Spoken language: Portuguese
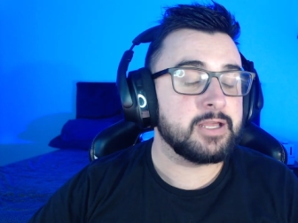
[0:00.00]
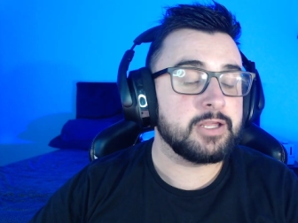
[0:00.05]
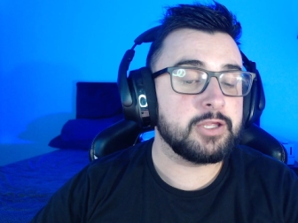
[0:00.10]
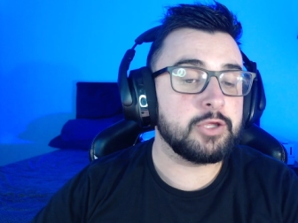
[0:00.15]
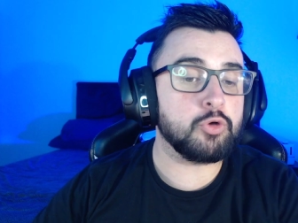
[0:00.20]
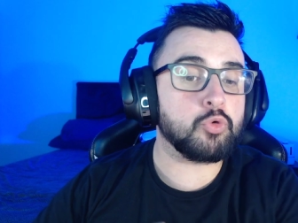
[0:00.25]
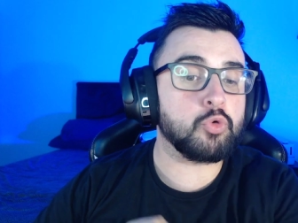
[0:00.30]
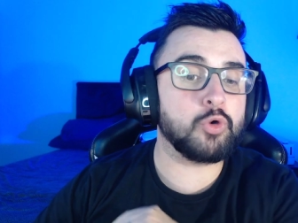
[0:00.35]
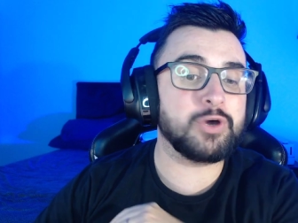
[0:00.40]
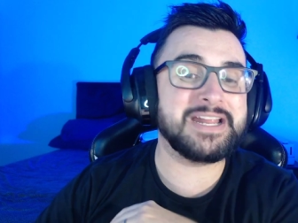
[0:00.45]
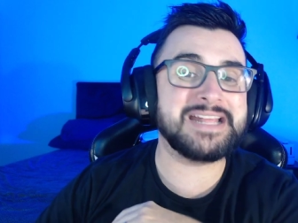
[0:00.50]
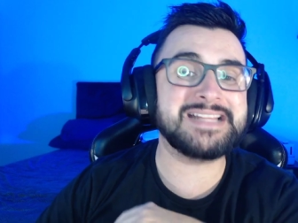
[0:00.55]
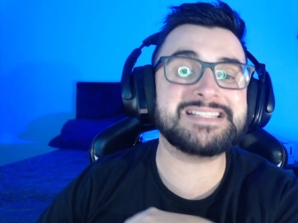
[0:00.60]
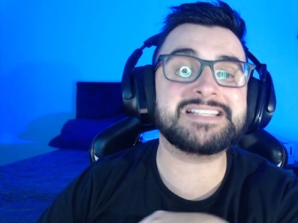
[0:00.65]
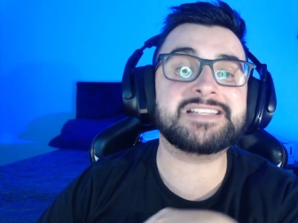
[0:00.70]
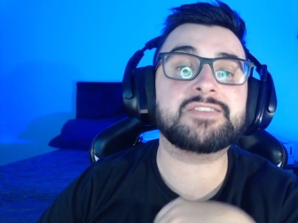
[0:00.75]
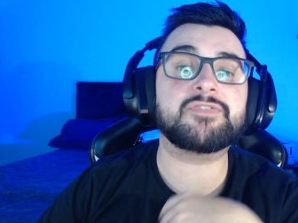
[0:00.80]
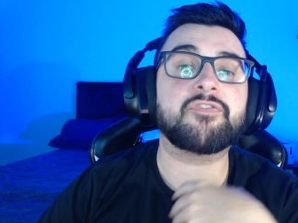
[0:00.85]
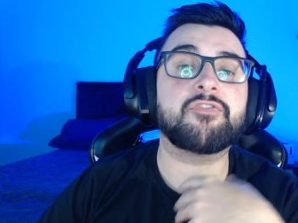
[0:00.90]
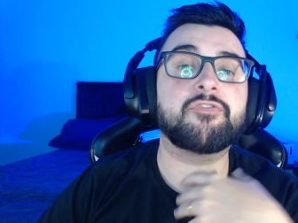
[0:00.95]
E o
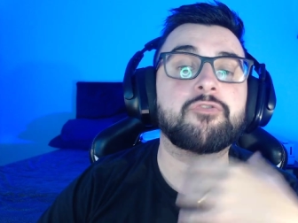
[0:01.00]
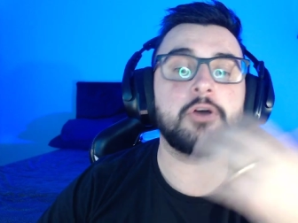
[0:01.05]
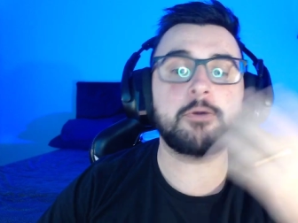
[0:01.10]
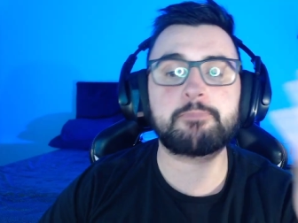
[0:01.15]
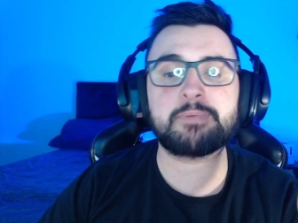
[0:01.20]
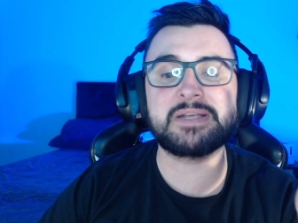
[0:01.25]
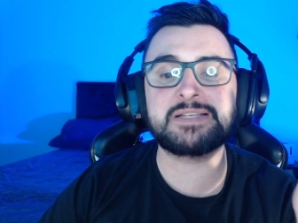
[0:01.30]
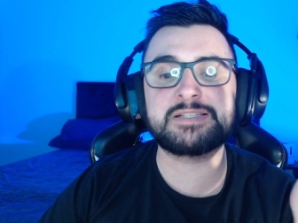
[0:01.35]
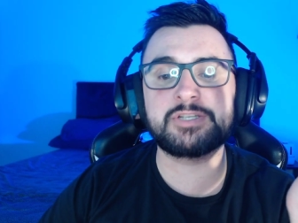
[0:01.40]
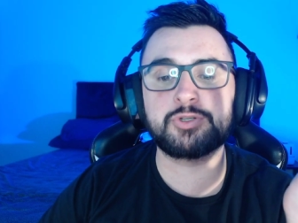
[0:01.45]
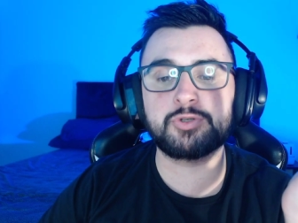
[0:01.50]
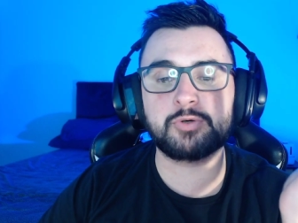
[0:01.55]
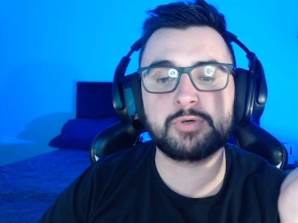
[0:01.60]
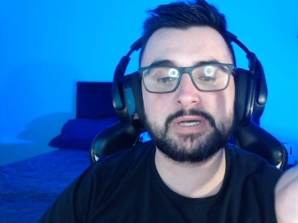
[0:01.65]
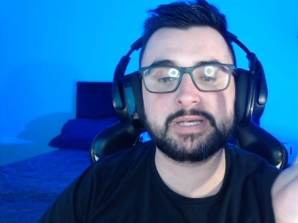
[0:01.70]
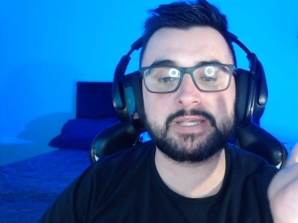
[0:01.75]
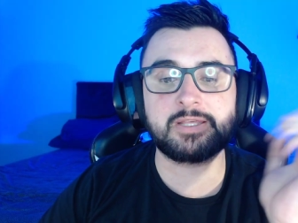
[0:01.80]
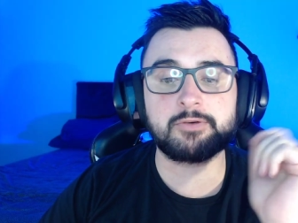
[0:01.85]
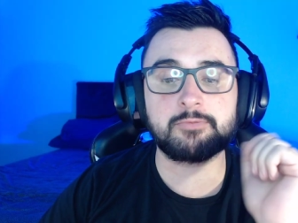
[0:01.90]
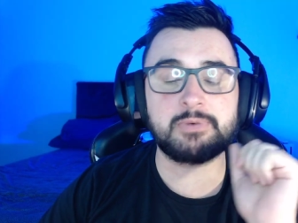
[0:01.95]
Corinthians foi para esse jogo
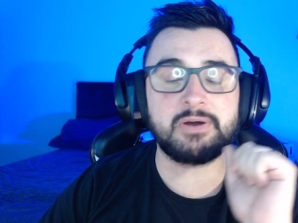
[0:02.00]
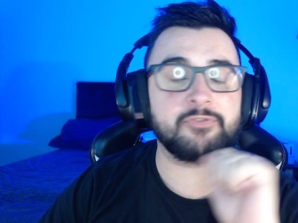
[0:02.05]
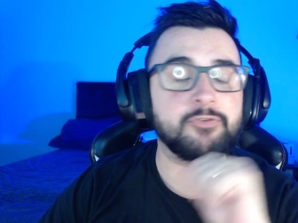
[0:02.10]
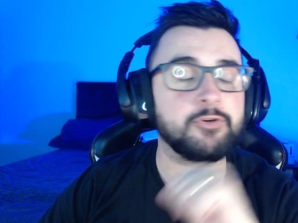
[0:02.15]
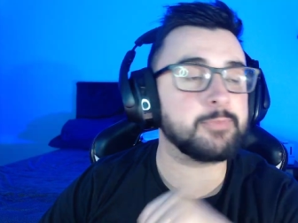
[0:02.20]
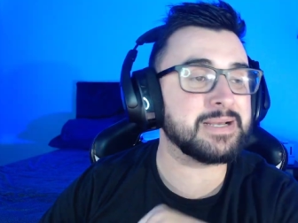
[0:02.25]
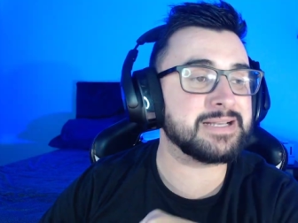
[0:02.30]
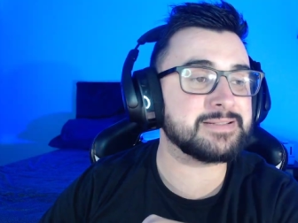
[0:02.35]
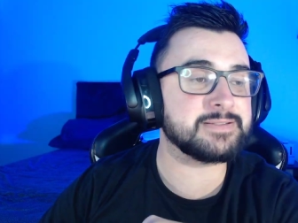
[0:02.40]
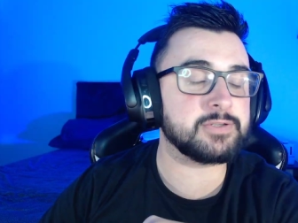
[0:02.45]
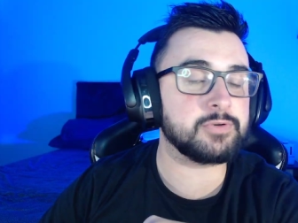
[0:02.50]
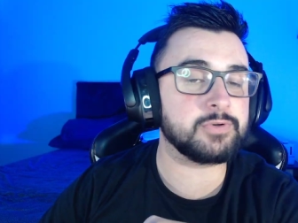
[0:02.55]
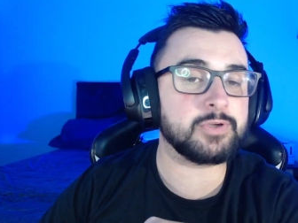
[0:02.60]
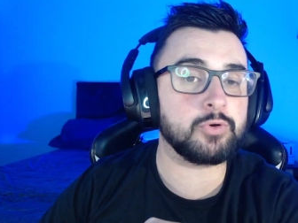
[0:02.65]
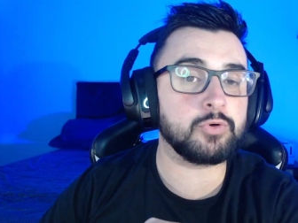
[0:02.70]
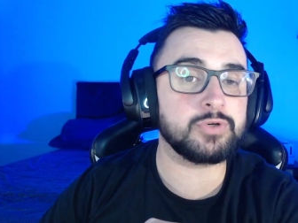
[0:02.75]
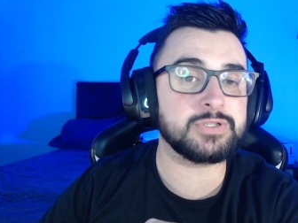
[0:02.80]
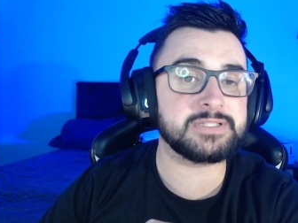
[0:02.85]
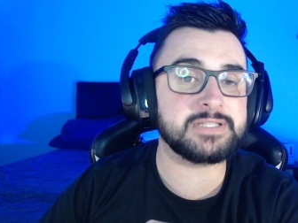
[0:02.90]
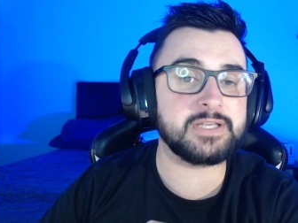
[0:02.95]
aqui com uma formação que eu
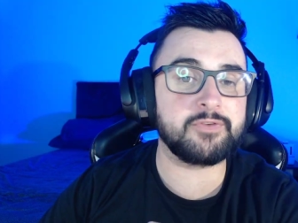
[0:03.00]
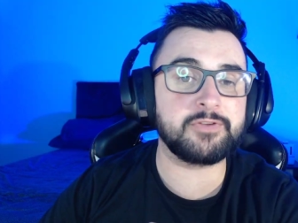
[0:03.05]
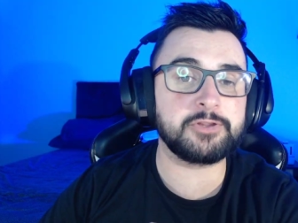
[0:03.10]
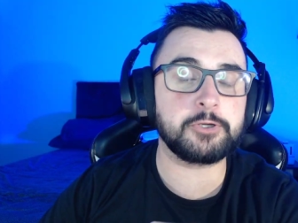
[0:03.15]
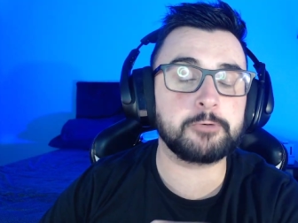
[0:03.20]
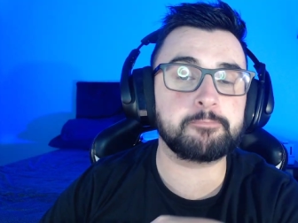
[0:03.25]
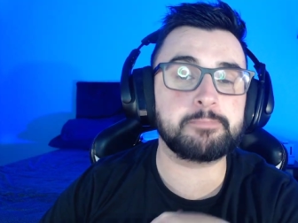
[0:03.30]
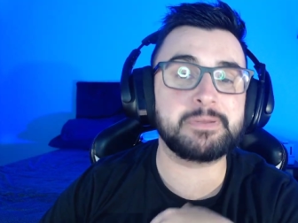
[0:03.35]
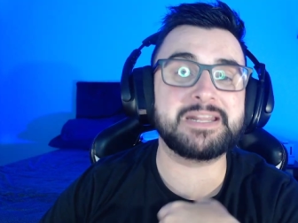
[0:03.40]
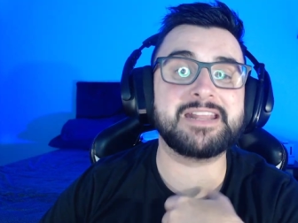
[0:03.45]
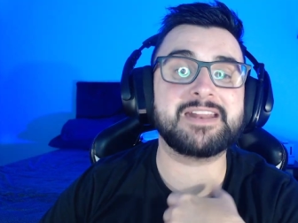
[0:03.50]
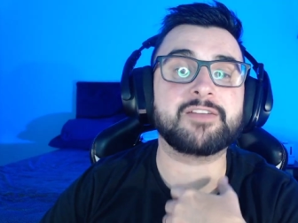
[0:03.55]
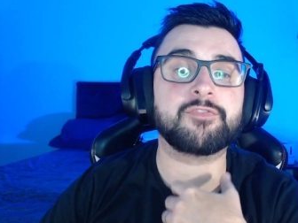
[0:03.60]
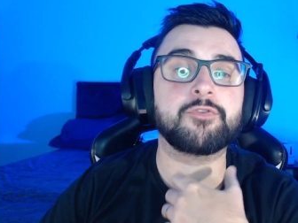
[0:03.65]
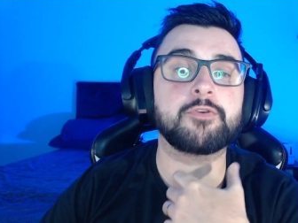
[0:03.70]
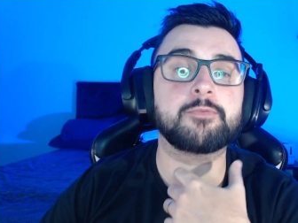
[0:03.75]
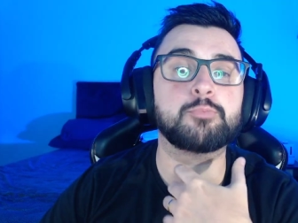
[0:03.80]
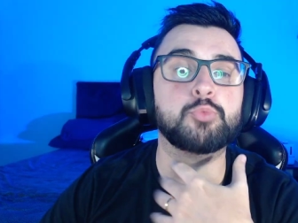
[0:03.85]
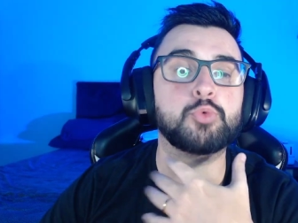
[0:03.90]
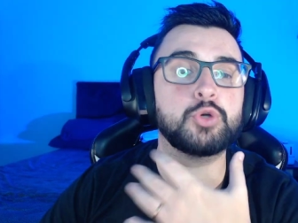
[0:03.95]
gostei. O Vitor Pereira, que
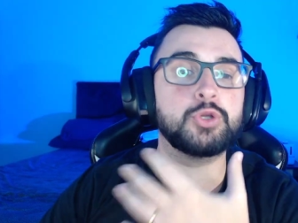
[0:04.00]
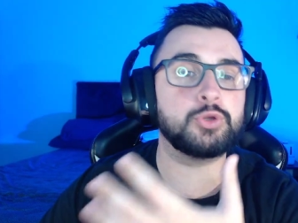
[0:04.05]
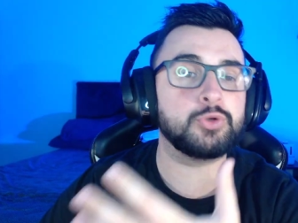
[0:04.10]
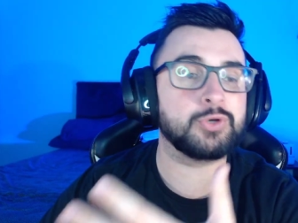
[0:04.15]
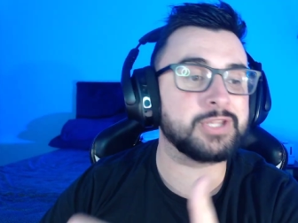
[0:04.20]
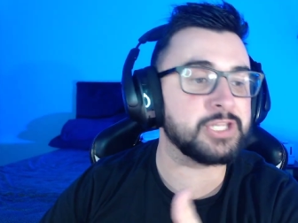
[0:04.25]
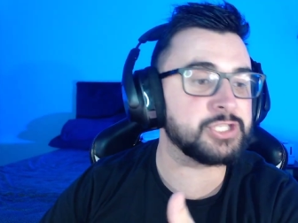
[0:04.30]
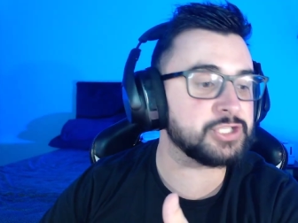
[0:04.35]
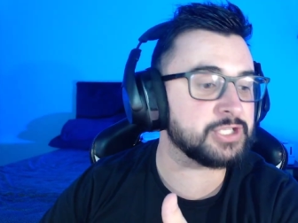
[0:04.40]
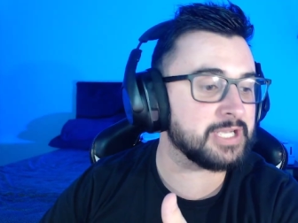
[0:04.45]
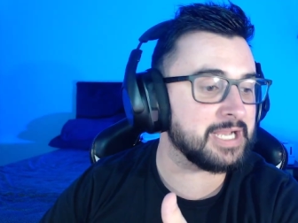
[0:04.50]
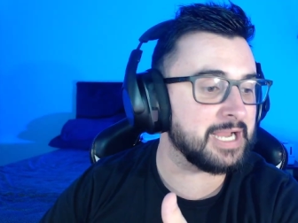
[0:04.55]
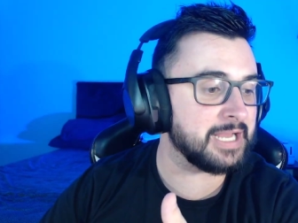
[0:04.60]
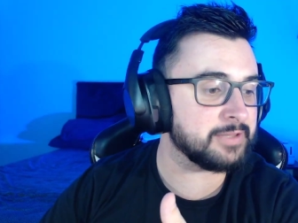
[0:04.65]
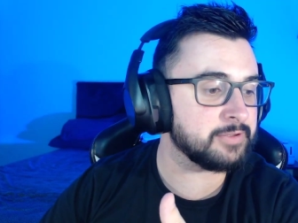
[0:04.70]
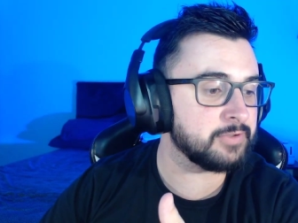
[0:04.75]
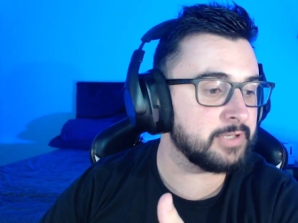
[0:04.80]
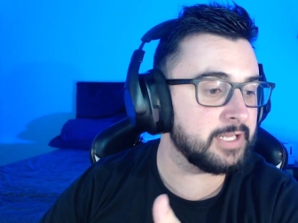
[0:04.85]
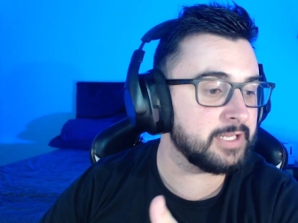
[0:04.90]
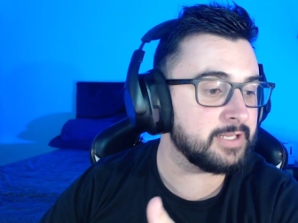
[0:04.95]
foi muito
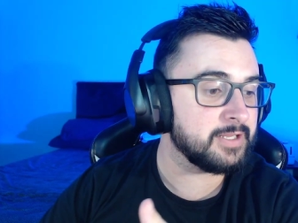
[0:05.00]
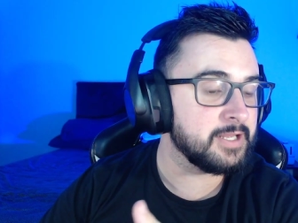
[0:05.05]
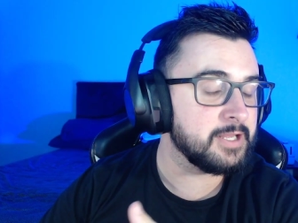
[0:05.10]
criticado, né,